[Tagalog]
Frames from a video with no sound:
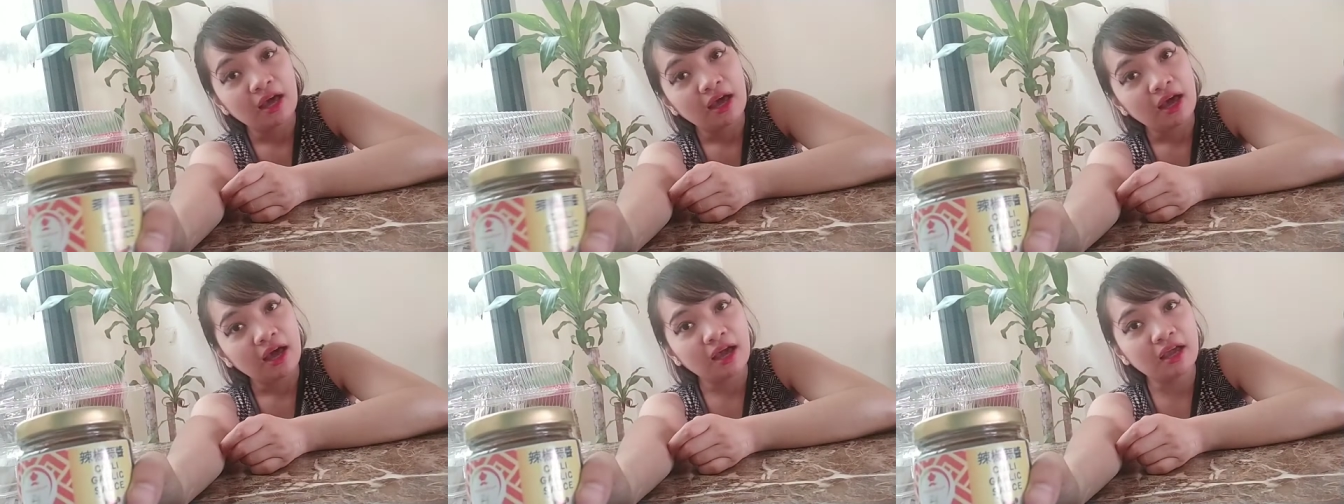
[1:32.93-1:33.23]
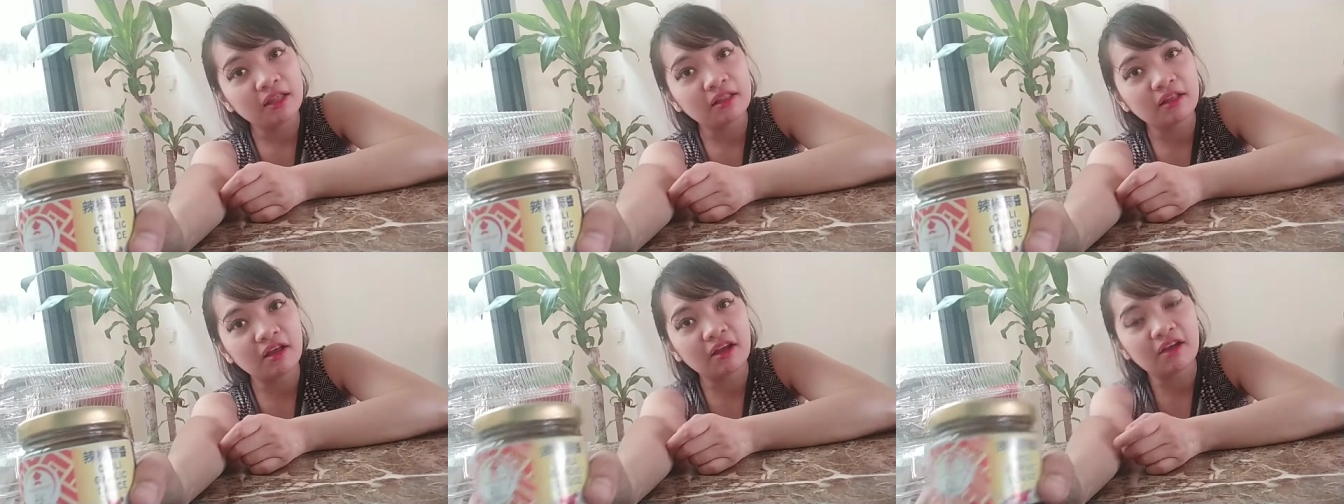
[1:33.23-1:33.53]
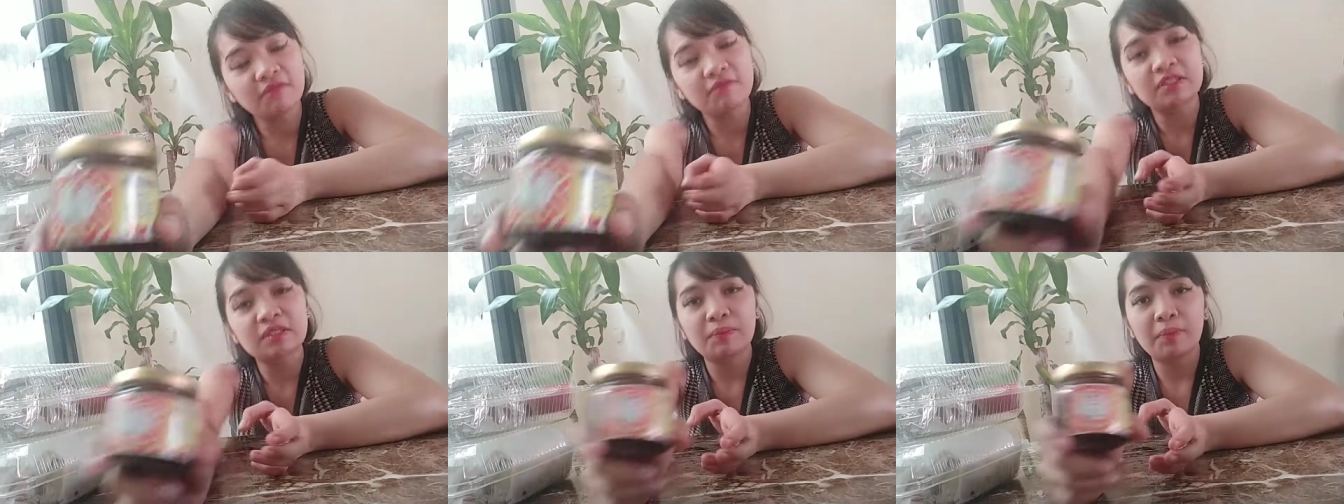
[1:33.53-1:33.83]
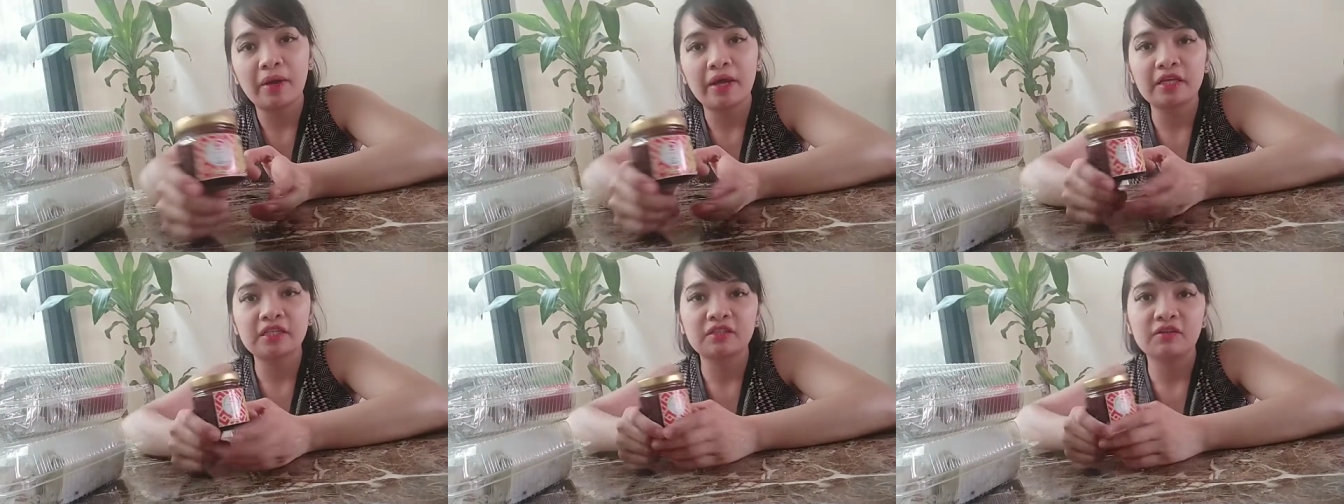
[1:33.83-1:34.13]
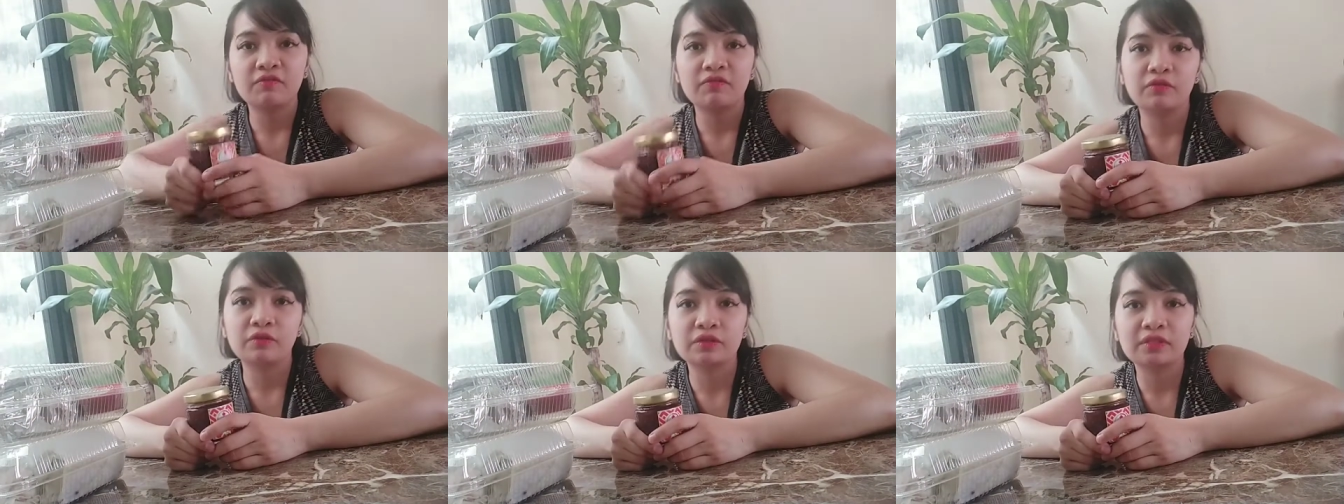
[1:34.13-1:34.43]
I love spicy
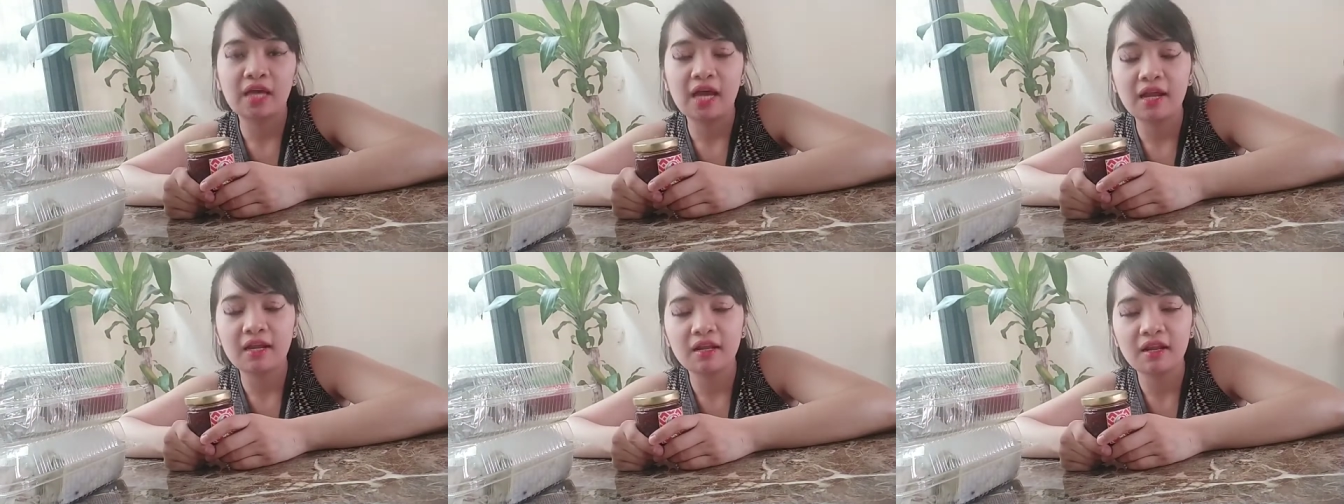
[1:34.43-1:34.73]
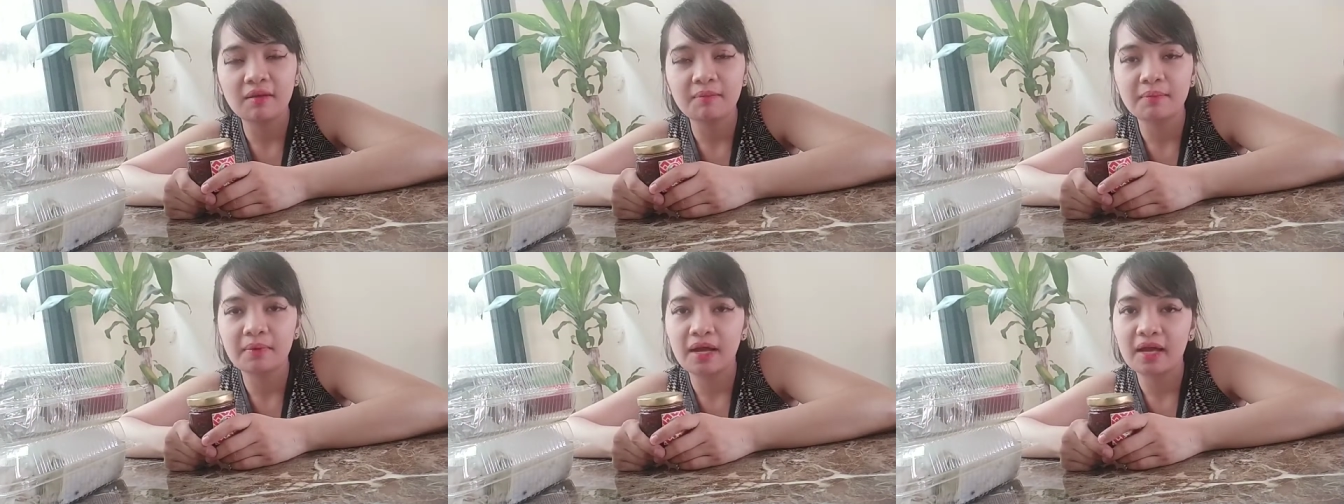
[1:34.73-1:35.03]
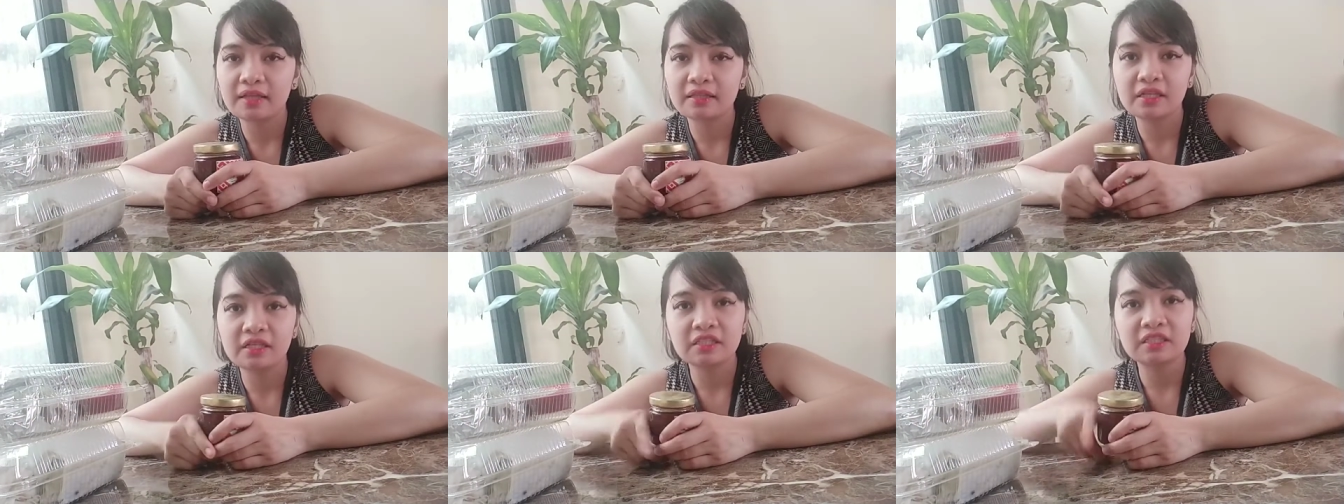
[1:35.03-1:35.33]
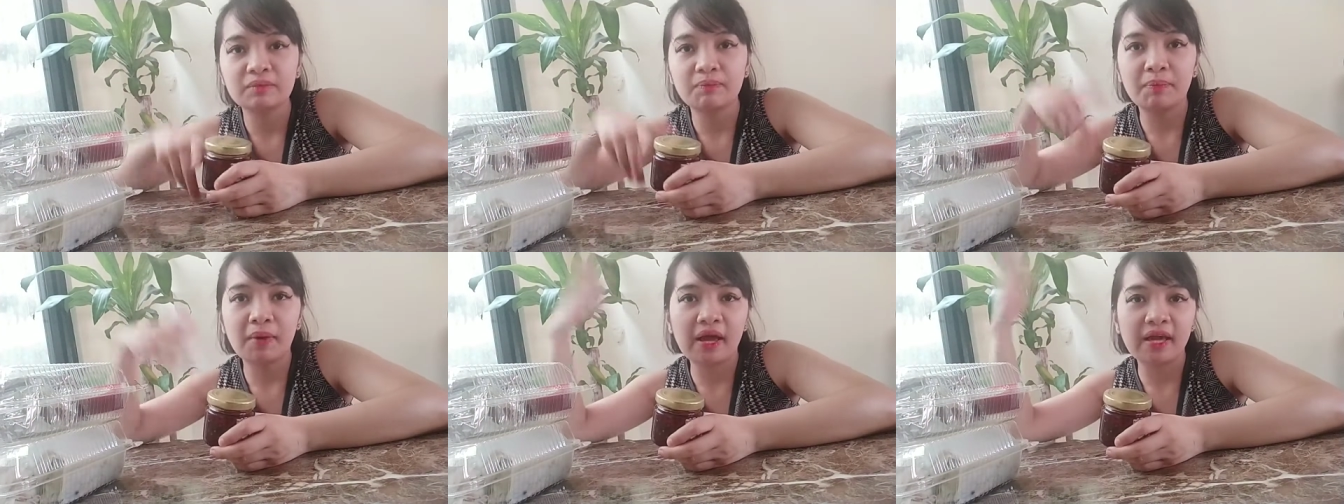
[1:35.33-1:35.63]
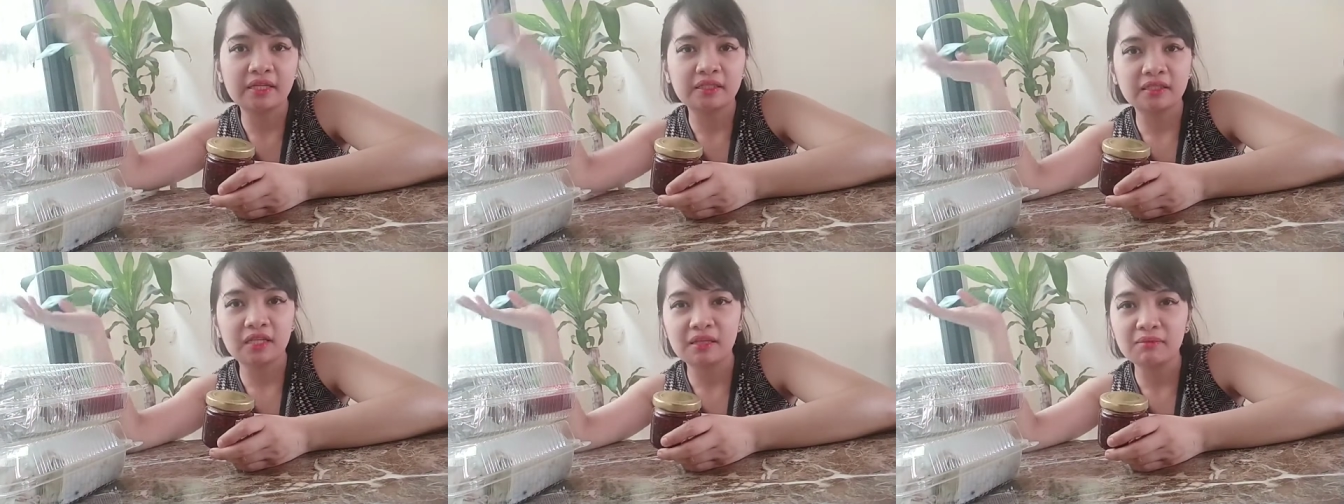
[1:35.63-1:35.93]
food. I love adding
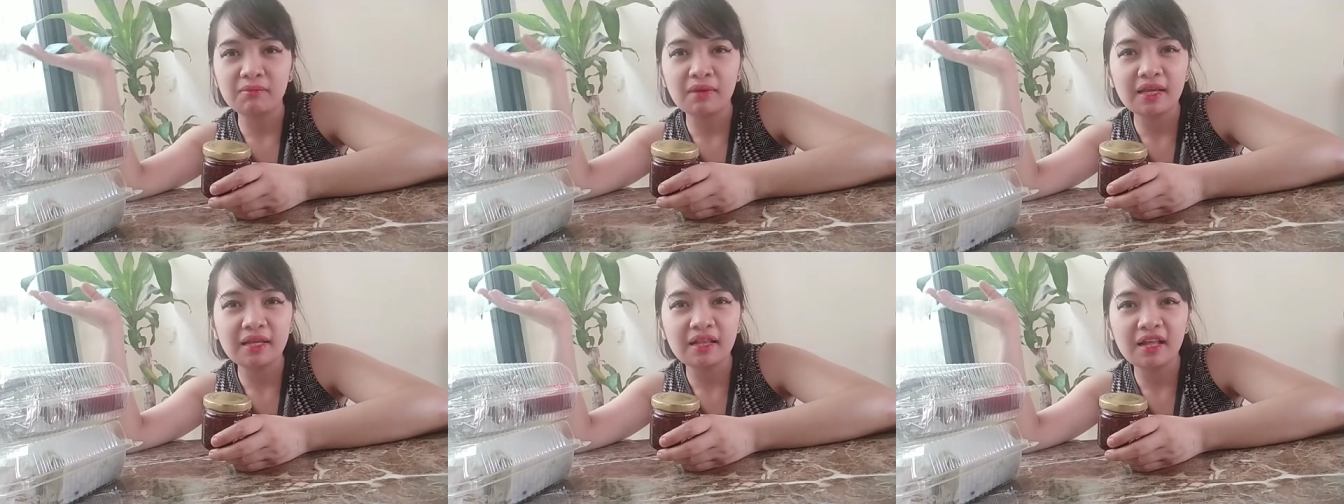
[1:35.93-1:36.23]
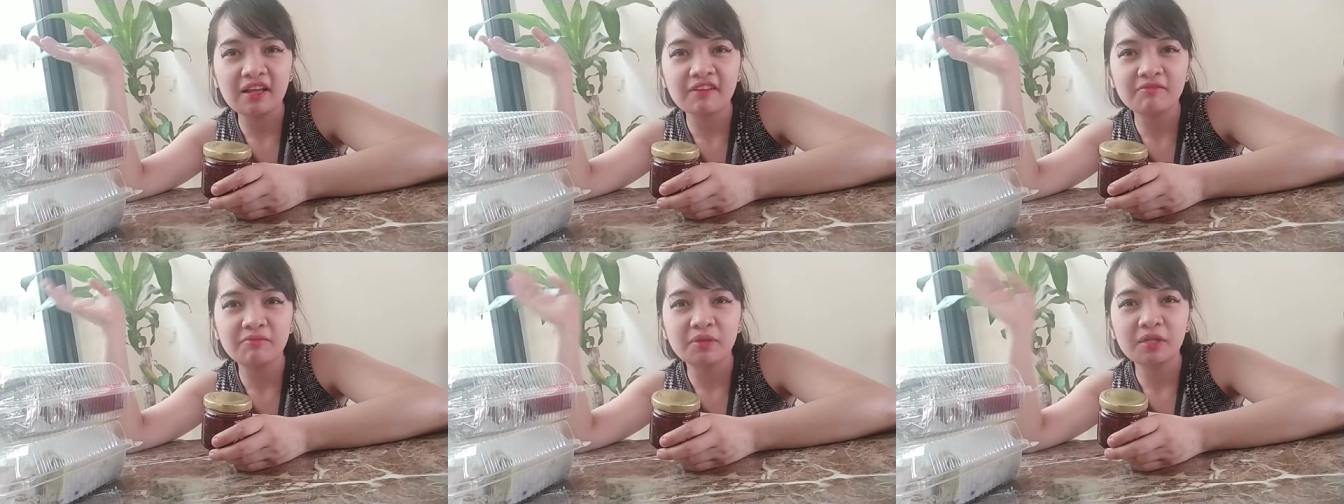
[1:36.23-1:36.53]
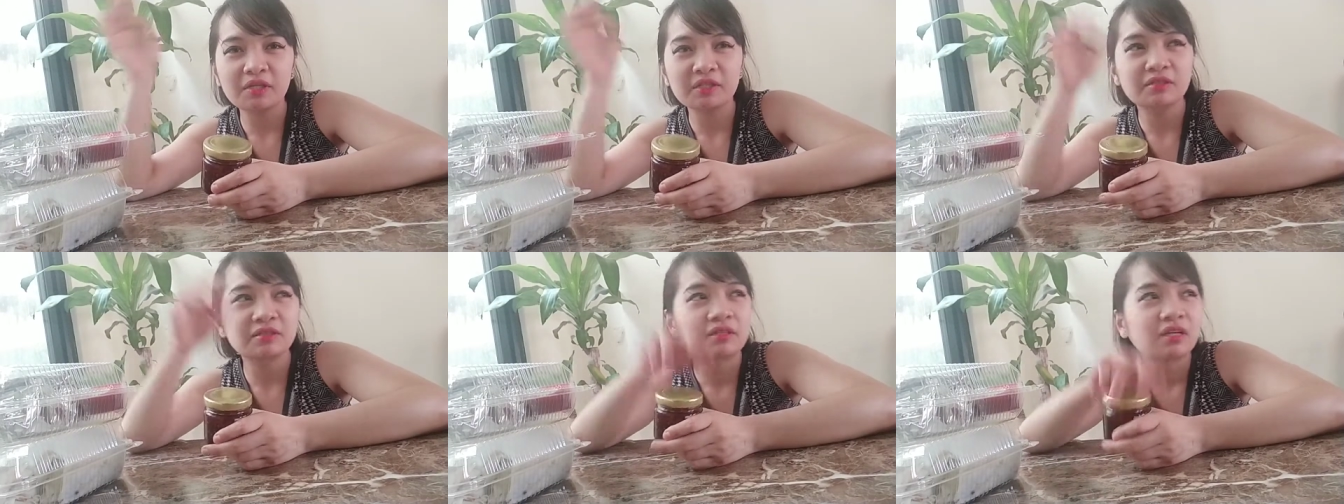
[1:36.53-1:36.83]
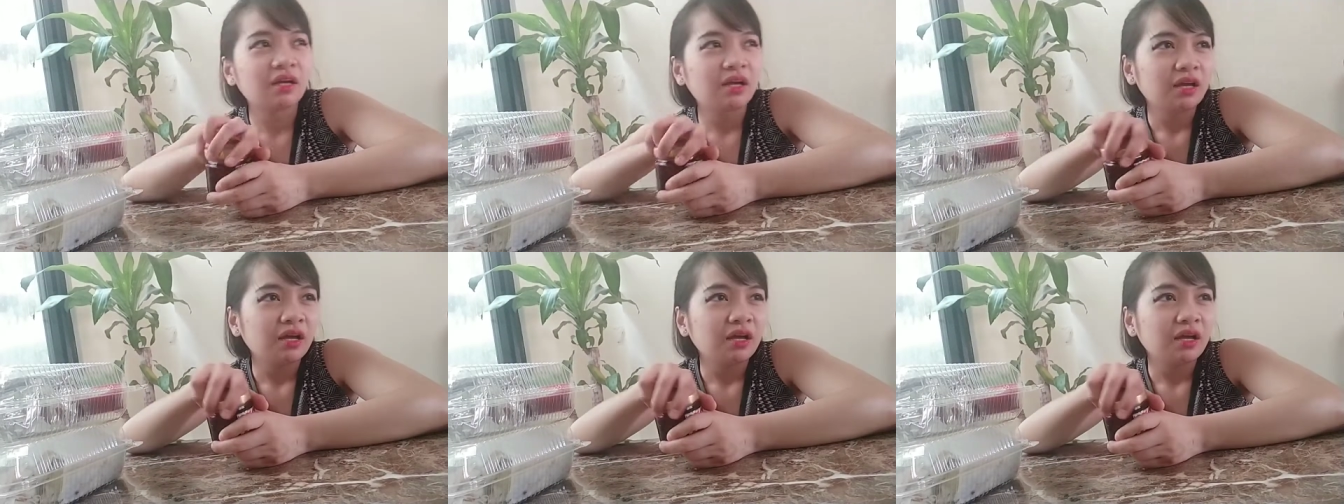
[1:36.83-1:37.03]
spice in my life because